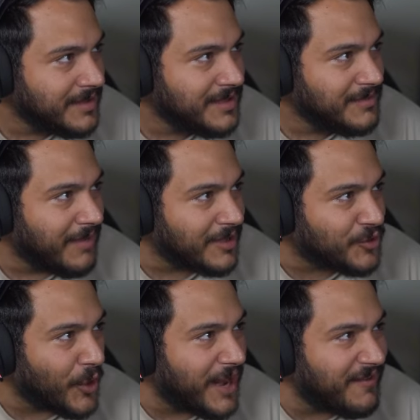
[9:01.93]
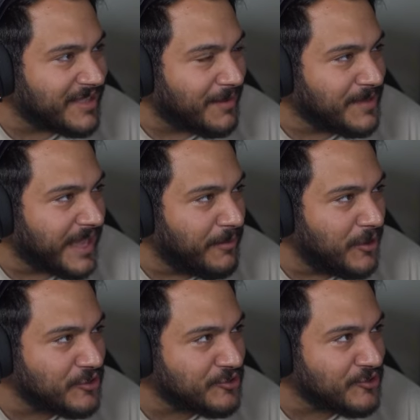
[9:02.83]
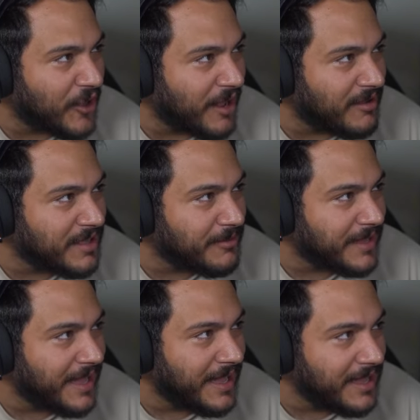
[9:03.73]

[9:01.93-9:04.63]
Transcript: Ya görev adamı. Yemin olsun görev adamı ya.